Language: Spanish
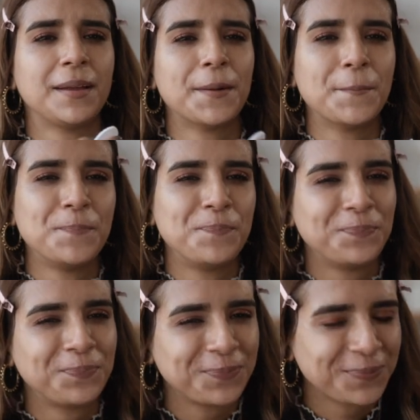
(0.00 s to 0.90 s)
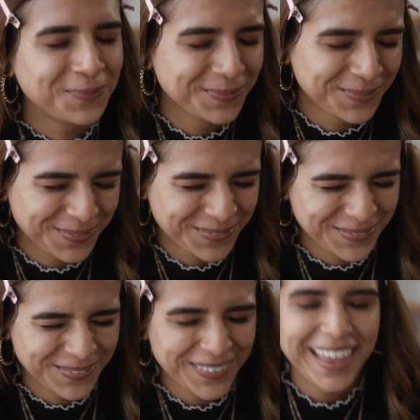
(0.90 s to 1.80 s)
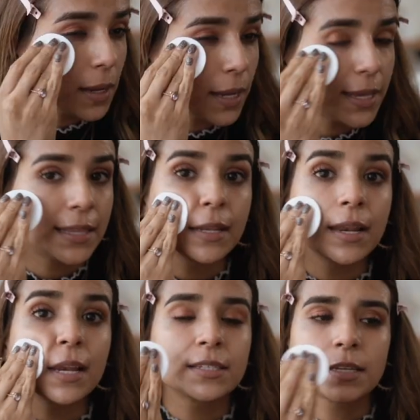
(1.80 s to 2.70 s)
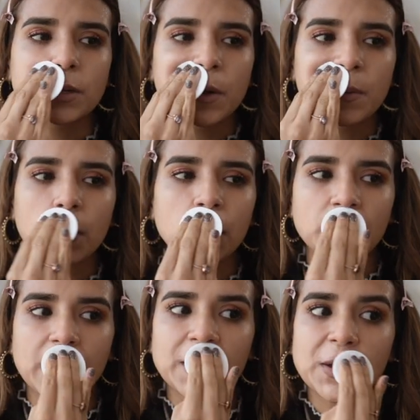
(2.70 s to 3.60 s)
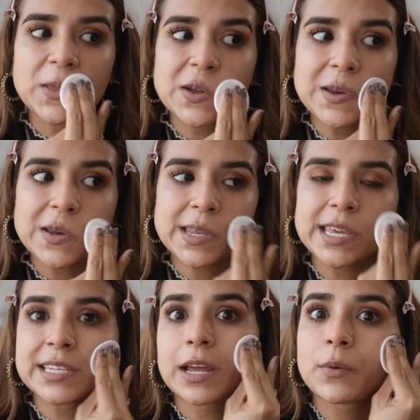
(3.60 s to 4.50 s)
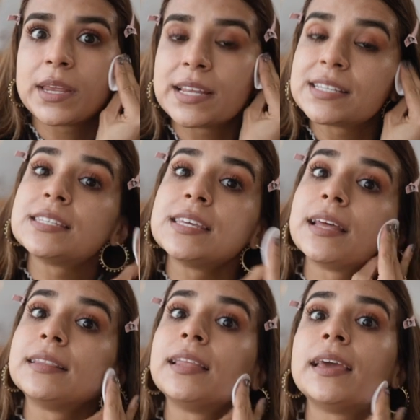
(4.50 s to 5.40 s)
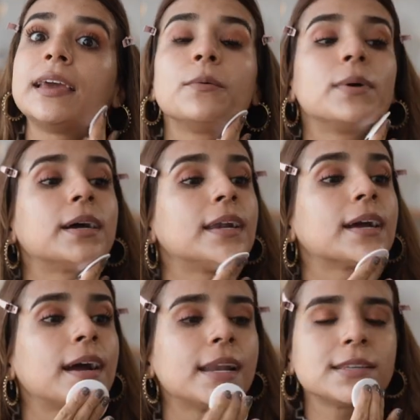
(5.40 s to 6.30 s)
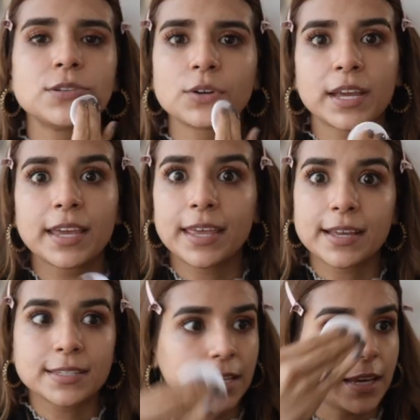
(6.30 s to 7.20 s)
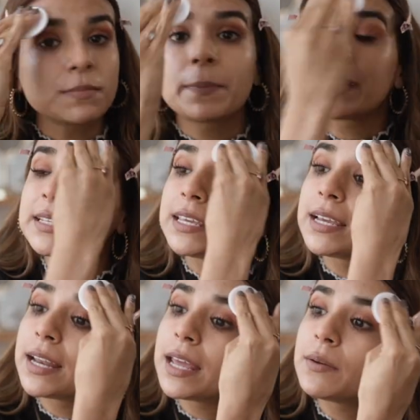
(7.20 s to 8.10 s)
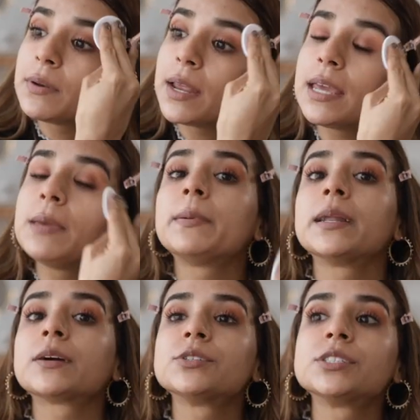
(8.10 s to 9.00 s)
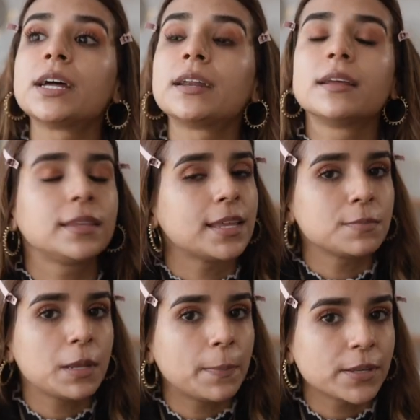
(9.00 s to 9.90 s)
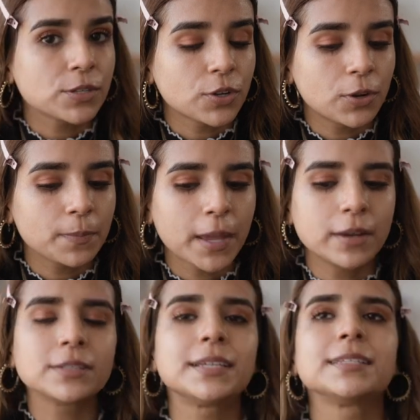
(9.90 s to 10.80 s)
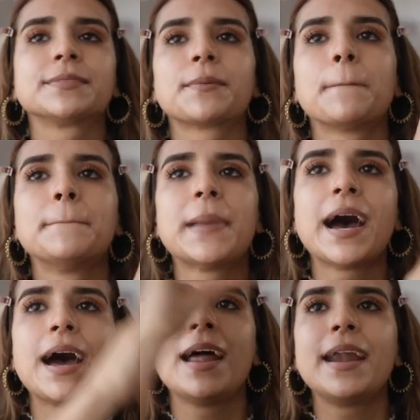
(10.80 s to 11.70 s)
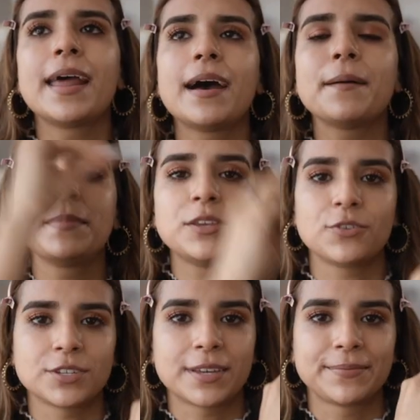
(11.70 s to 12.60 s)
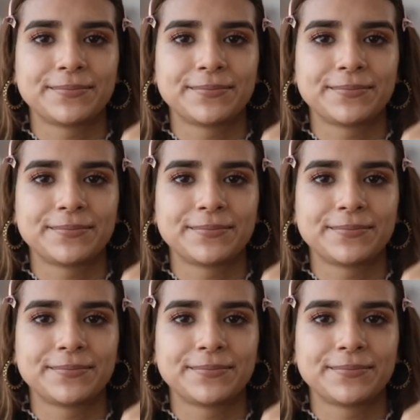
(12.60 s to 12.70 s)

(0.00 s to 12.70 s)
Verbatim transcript: El excedente eh, quiten el exceso como con un algodón y ya no hay necesidad de enjuagar la cara, sino que queda así. Me parece increíble y para costar 10 mil pesos colombianos es maravillosa.